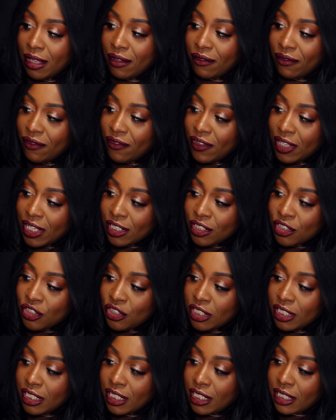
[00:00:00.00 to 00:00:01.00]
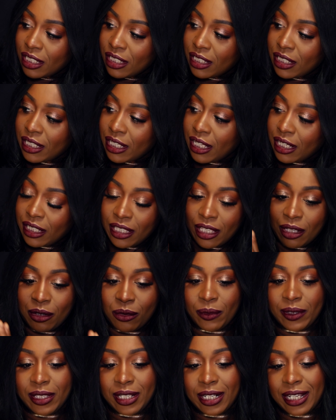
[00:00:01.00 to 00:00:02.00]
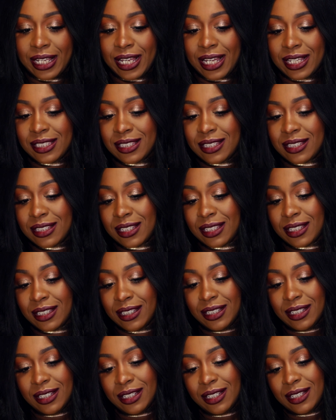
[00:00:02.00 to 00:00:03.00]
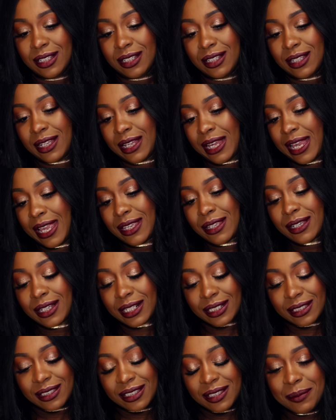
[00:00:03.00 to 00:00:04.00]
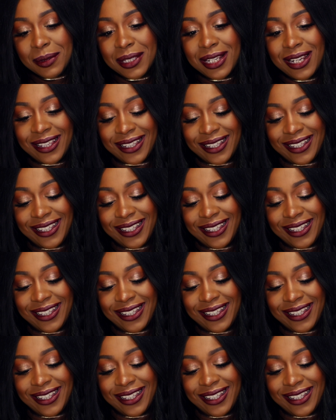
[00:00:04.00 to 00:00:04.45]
vergine e anche qui ragazzi è incredibile